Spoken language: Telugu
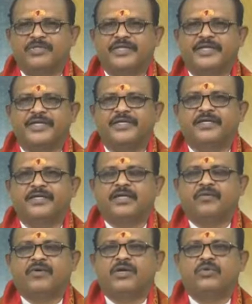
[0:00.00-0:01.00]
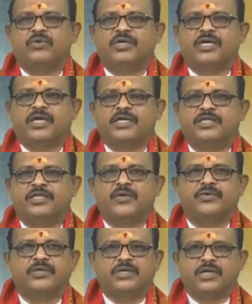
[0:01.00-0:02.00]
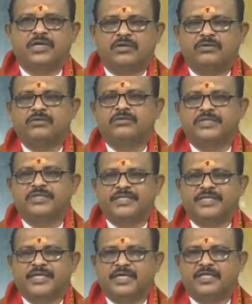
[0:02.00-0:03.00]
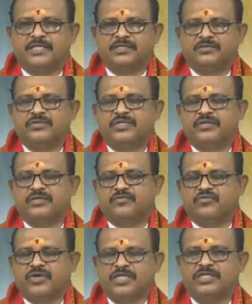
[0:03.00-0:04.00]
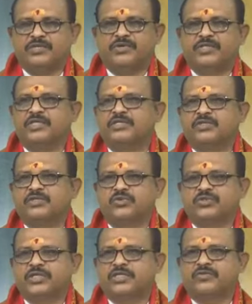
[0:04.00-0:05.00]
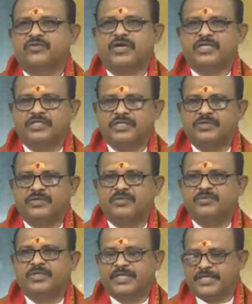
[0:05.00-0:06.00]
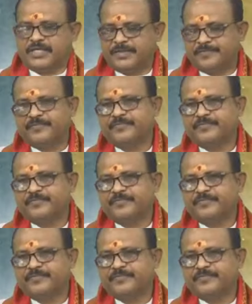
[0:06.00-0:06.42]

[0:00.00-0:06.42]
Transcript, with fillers: కాకపోతే వాళ్ళకున్న ఆయుర్దాయం ఉన్న వాళ్ళు ఈ ఏకాదశి ద్వాదశి వ్రతాలు చేస్తుంటారు ఈ ద్వాదశి వ్రతం అంటే